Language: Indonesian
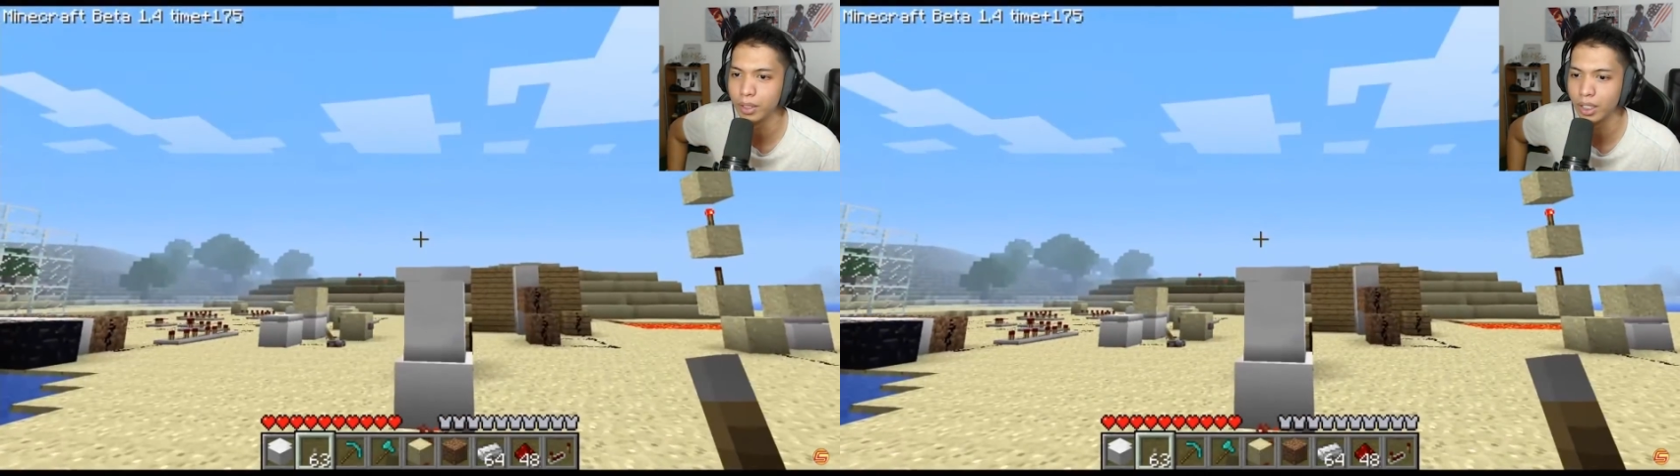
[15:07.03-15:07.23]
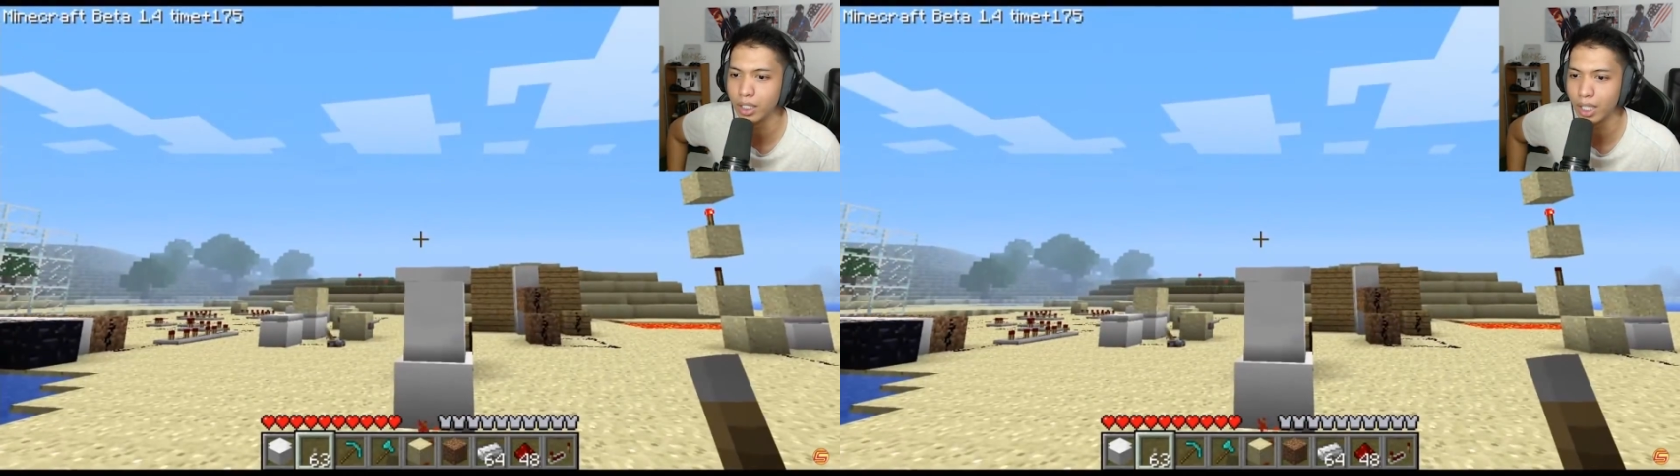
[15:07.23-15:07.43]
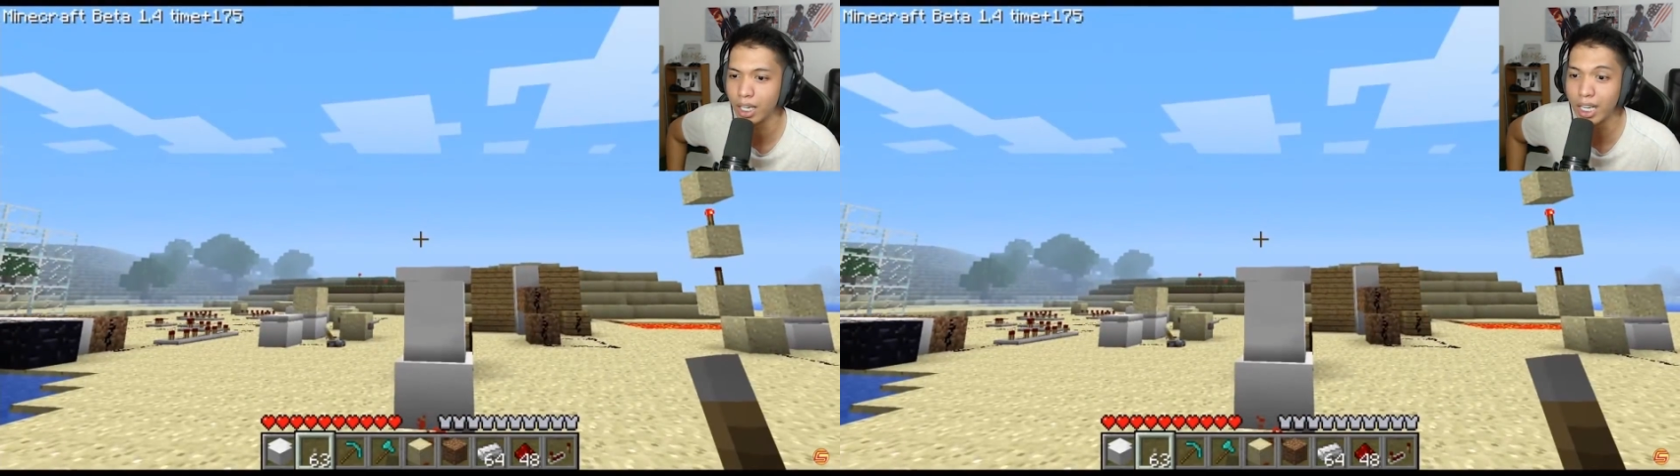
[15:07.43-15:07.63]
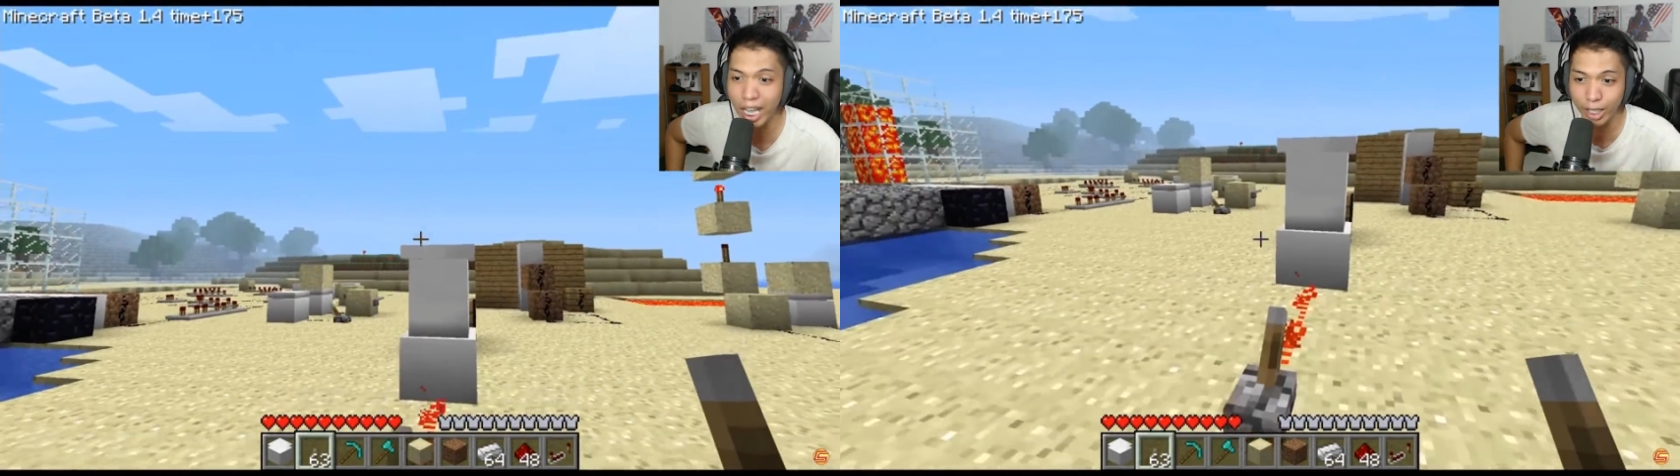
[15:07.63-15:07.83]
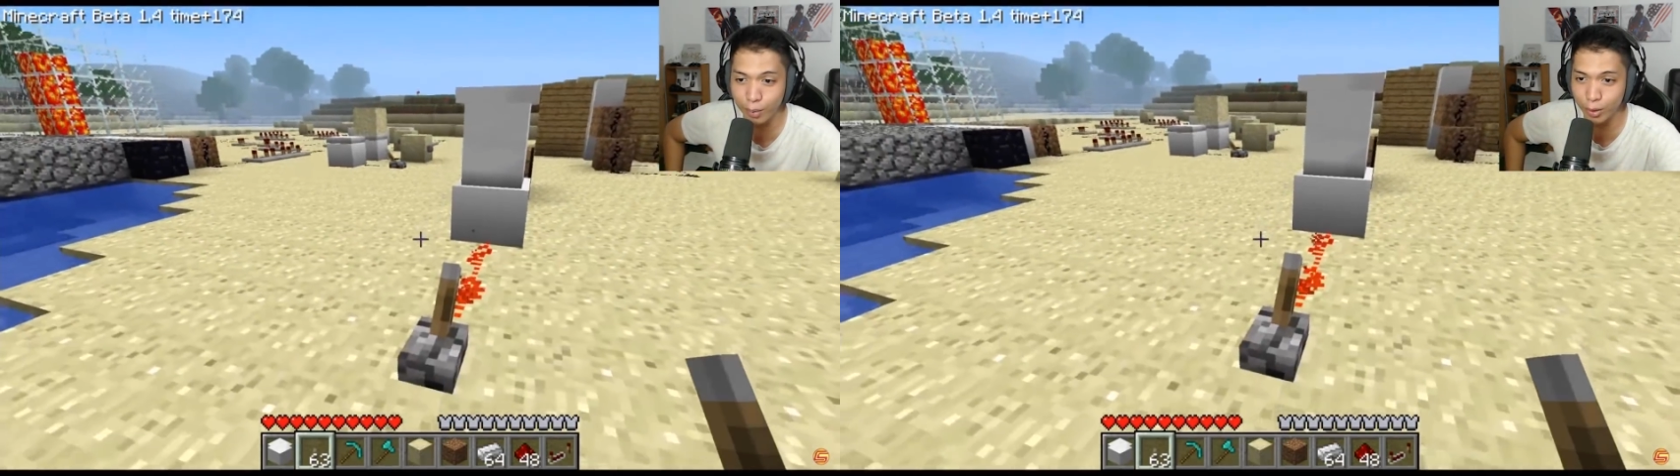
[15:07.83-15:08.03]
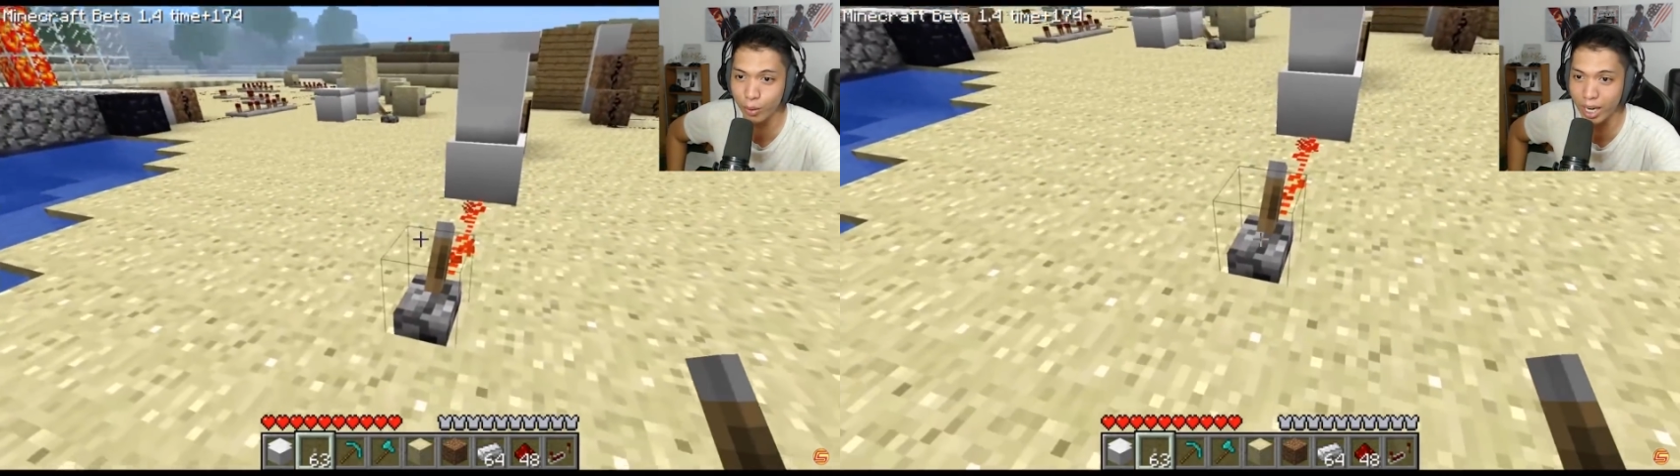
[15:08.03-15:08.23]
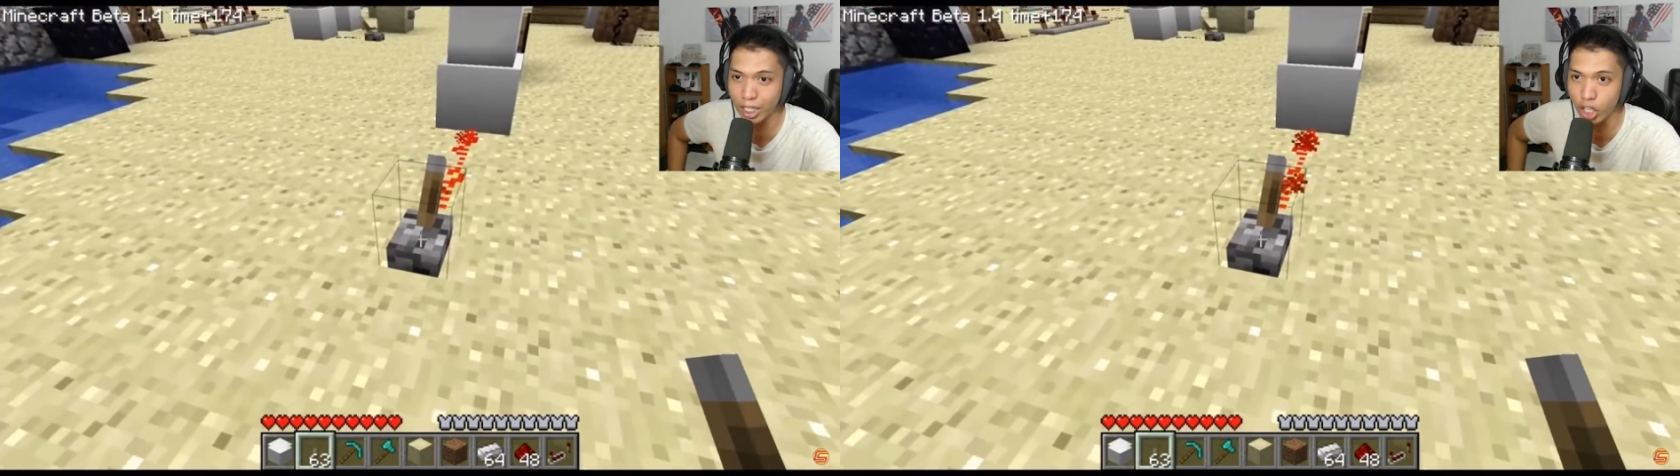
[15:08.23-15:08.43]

pistonnya sekarang. Dan kayak gitu bentukannya